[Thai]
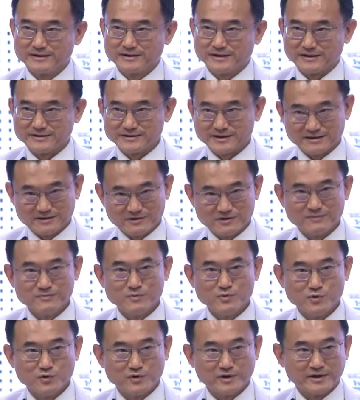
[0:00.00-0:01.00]
แต่จากข้อ
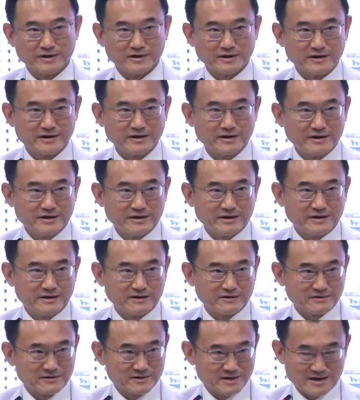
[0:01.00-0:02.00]
มูล
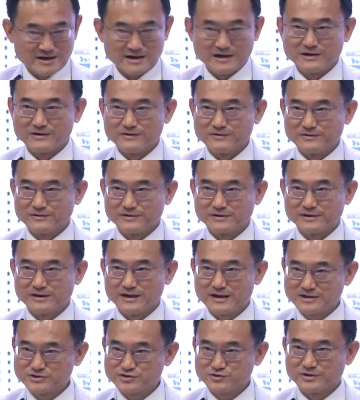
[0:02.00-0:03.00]
แล้วก็ข่าว
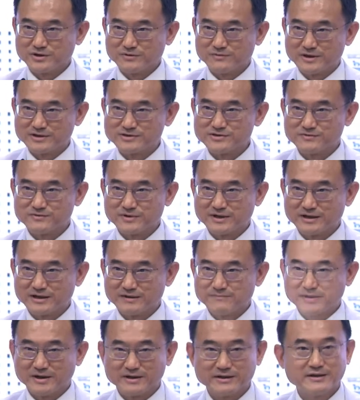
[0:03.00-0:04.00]
ล่าสุดในวันสองวัน
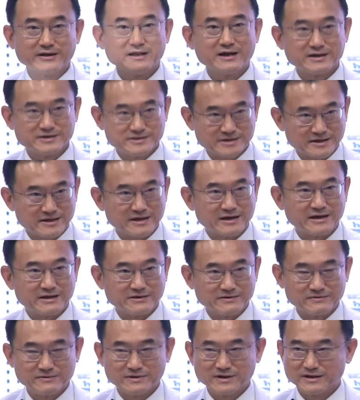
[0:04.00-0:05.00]
นี้เป็นที่แน่ชัดแล้
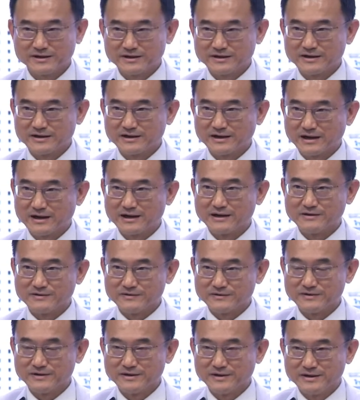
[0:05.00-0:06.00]
วว่าเงินดังกล่าว
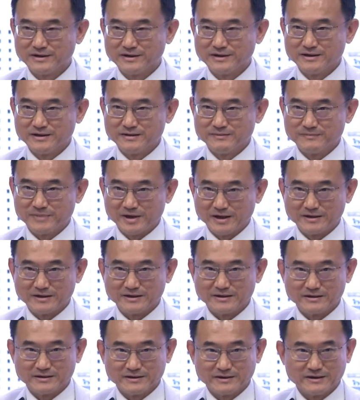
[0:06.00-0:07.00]
เป็น
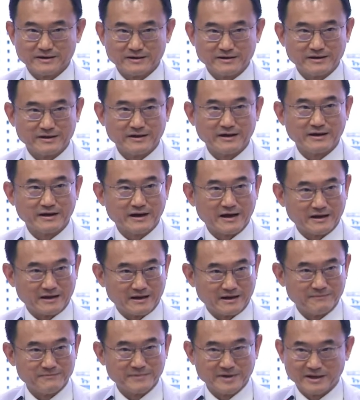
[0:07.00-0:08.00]
เงินที่
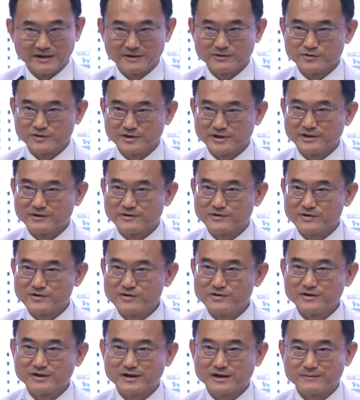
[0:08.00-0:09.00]
มีส่วนเกี่ยว
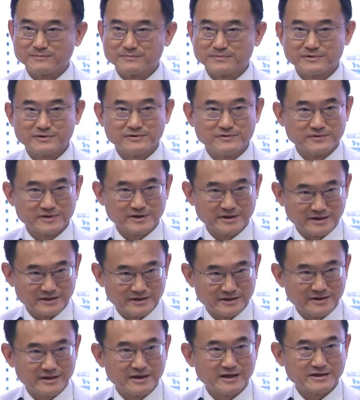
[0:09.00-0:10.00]
ข้องกับธุรกิจ
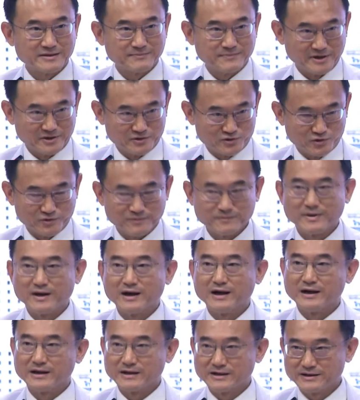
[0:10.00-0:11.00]
ที่อาจจะผิดกฎห
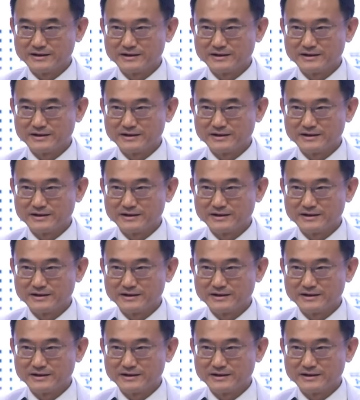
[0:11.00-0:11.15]
มาย